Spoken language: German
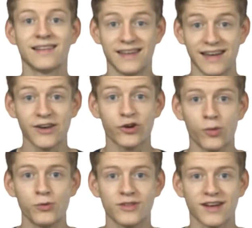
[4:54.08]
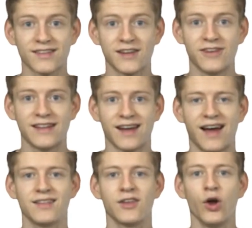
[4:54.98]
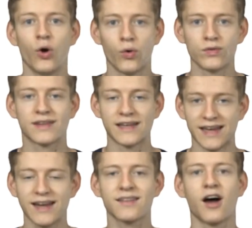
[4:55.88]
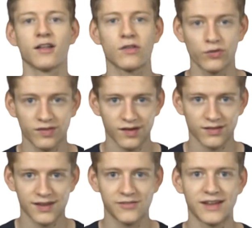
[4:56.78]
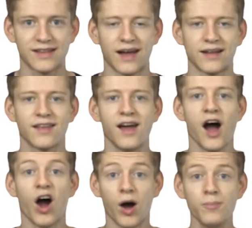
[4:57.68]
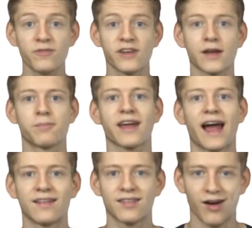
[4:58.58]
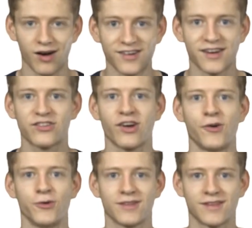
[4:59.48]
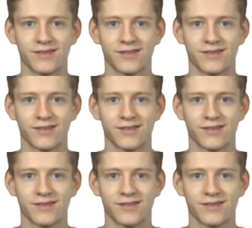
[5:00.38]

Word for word: Die Nicht-Kommutativität und die Nicht-Assoziativität haben wir bereits angeschaut.